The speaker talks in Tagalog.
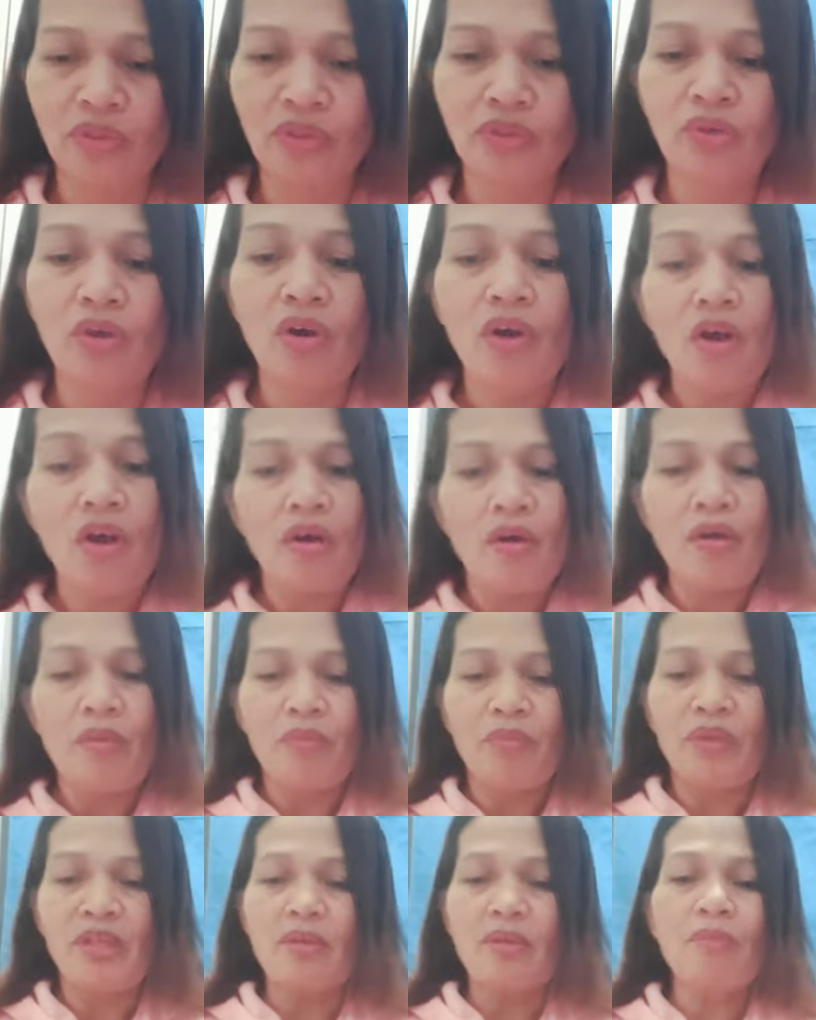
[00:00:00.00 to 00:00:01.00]
So,
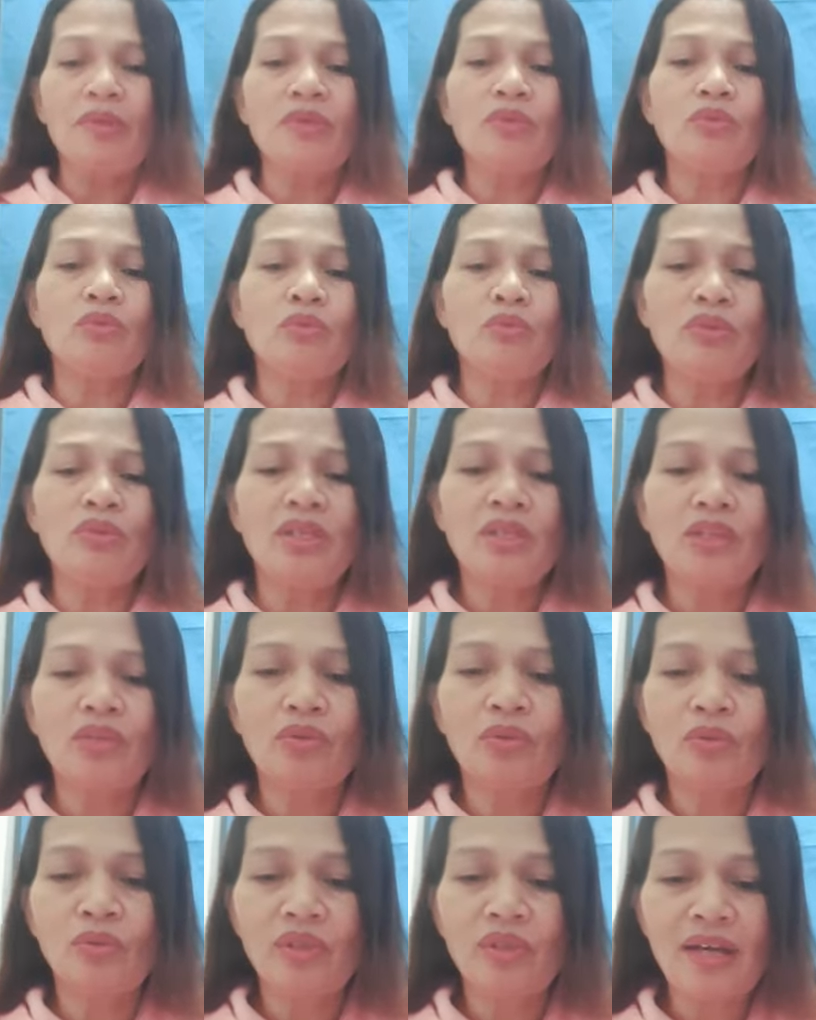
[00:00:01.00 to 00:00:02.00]
pinapatotoo
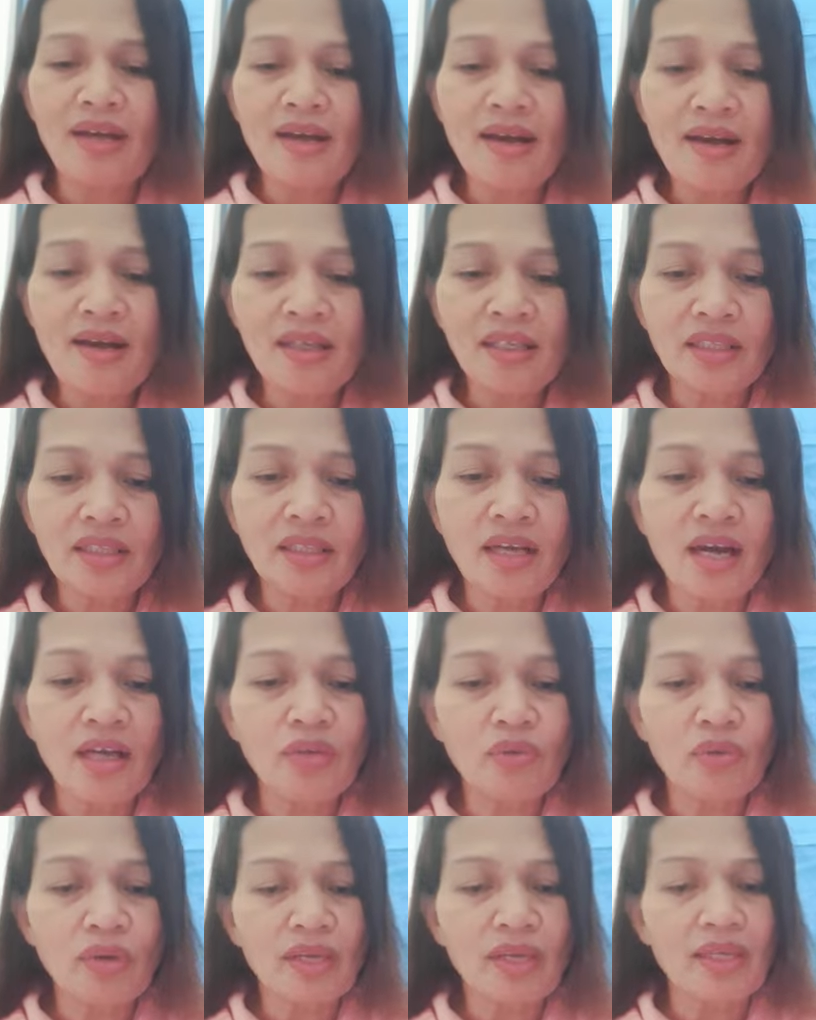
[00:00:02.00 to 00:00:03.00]
dito na kahit
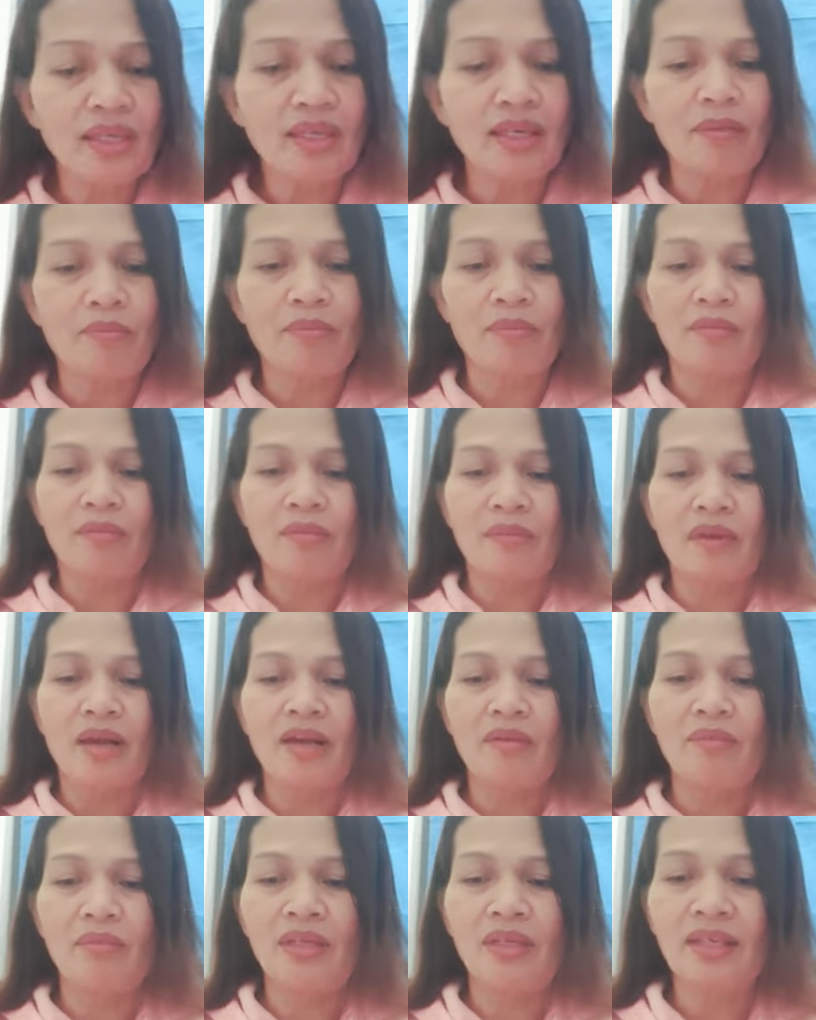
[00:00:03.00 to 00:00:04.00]
gaano kahirap
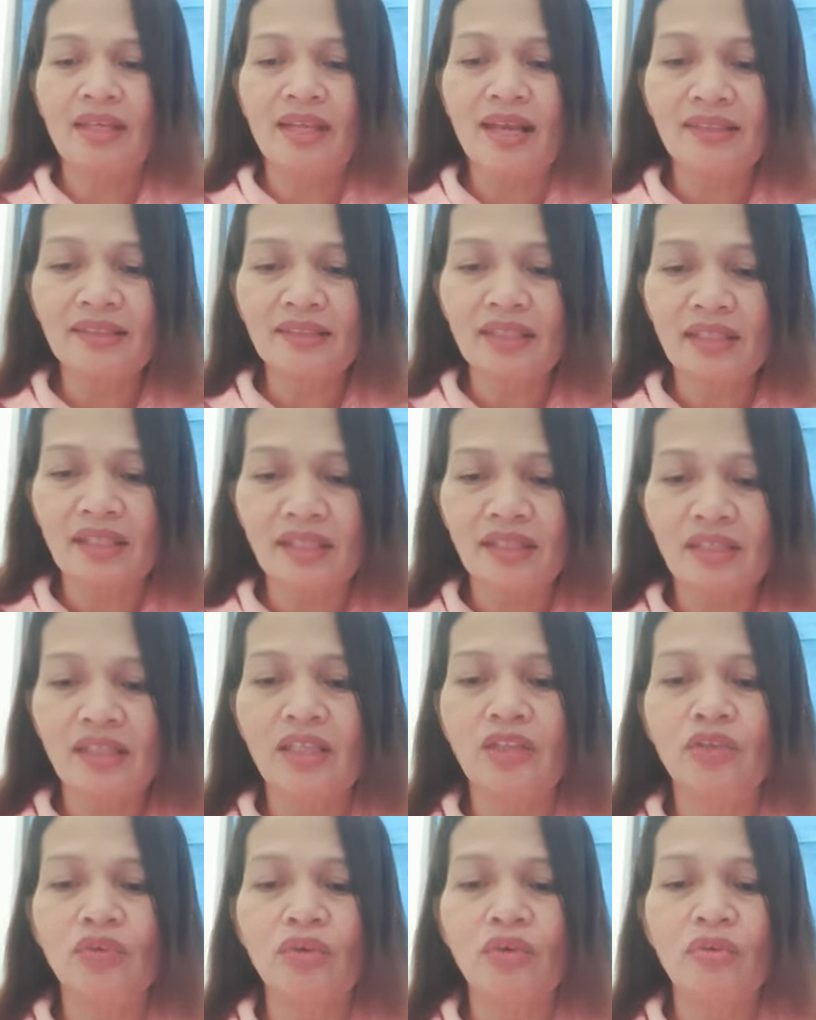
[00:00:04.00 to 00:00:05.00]
ang maranasan,
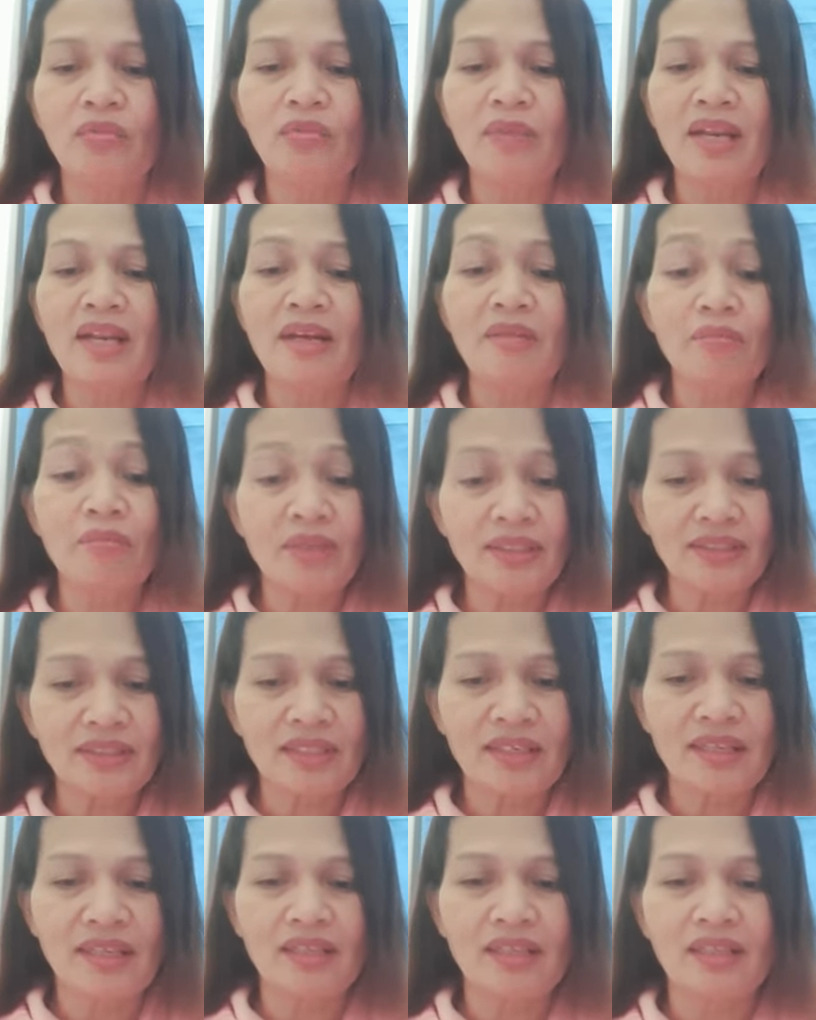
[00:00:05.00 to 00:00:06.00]
ito'y
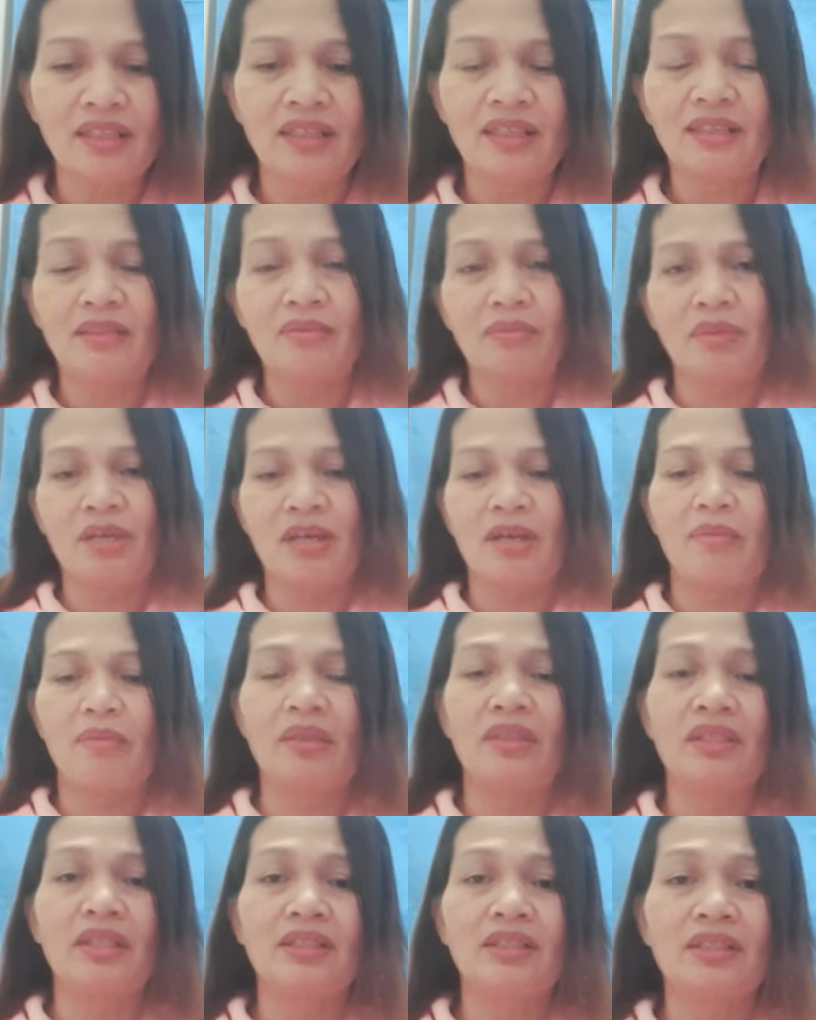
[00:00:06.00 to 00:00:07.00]
malagpasan natin, mga
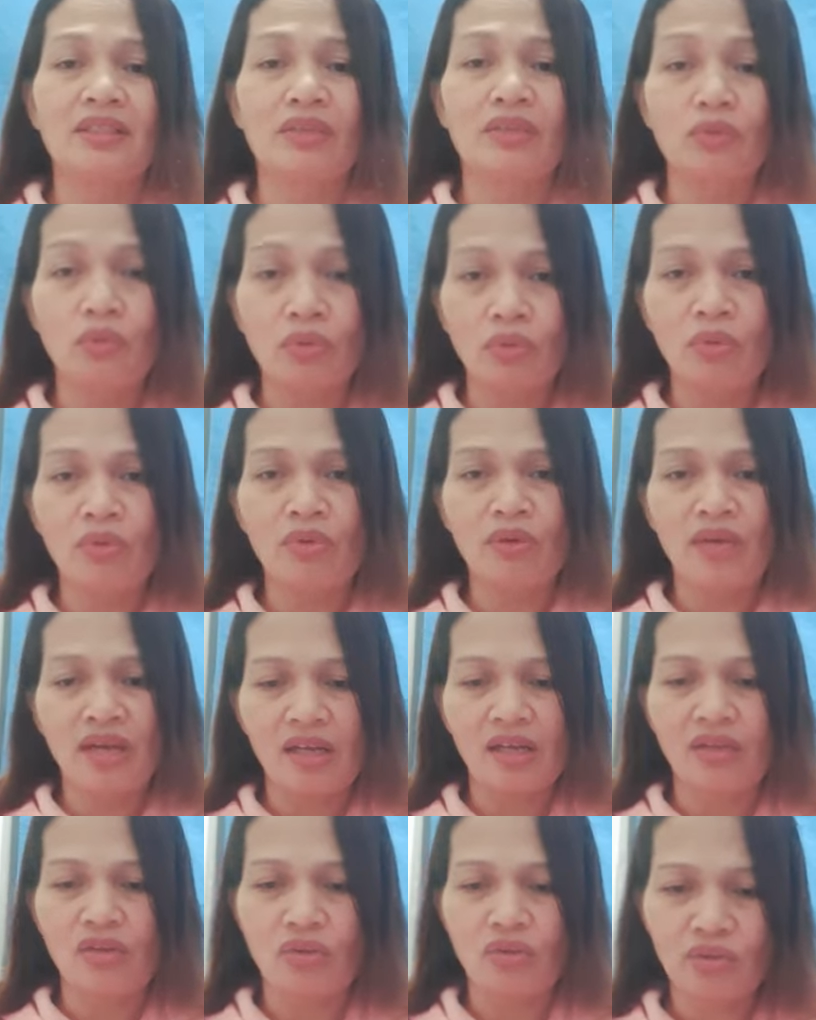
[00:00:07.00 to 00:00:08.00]
kapatid, sa tulong
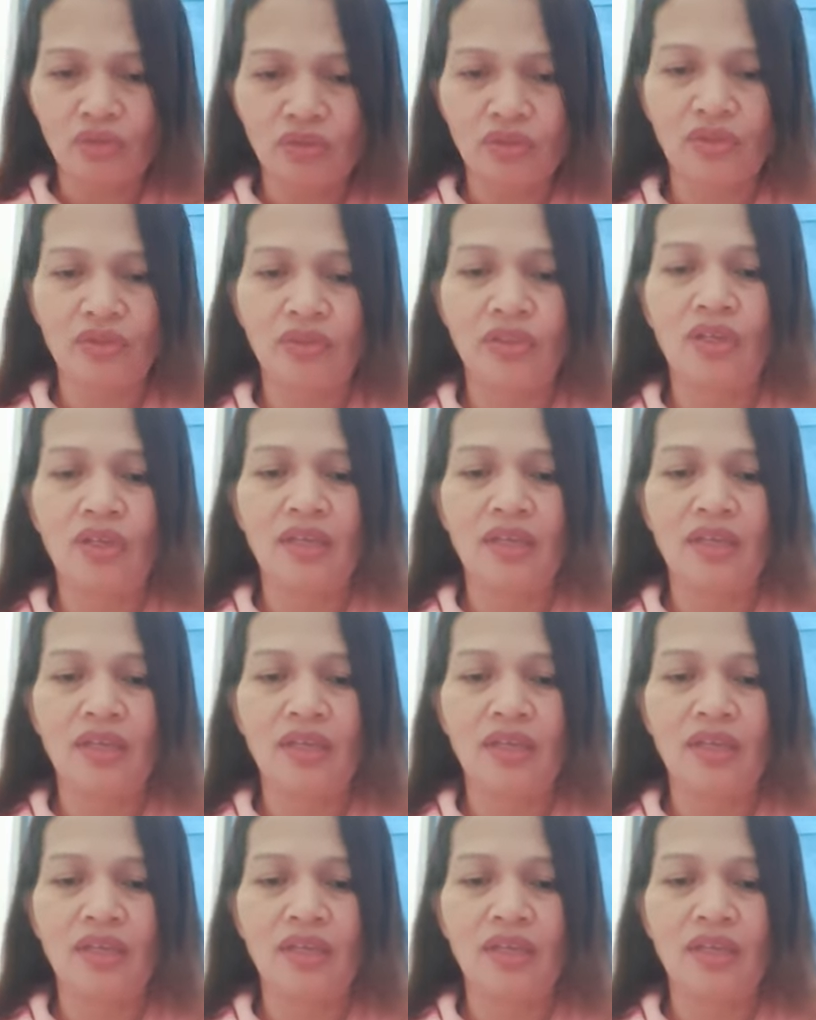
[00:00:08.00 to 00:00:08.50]
ng Diyos.